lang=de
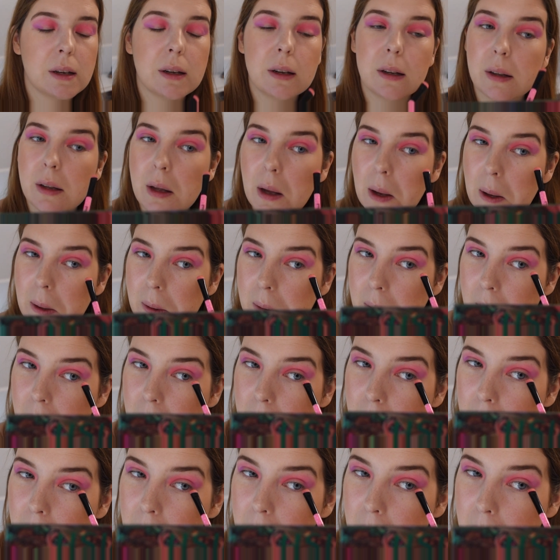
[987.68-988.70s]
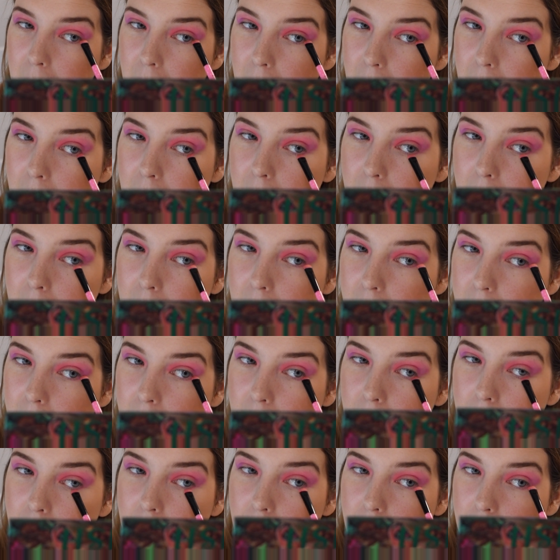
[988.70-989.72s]
Das heißt, ich gehe hier
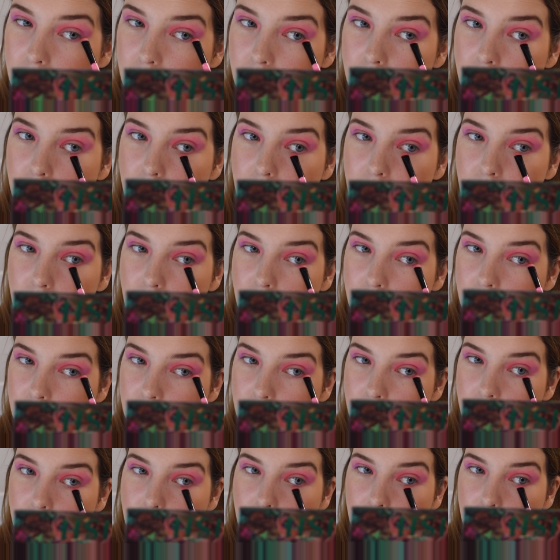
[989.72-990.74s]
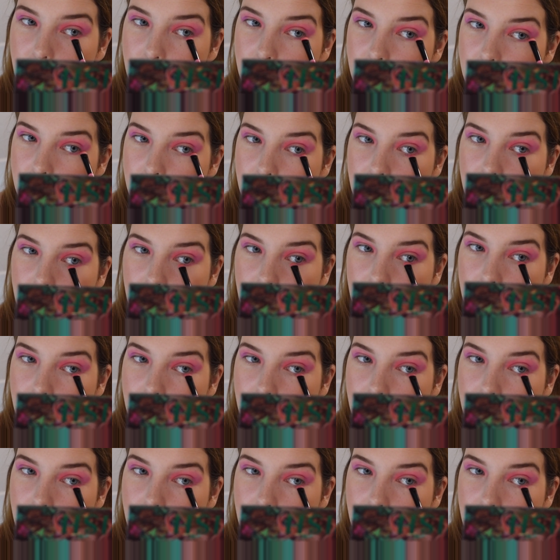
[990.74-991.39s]
außen in den lilanen Ton.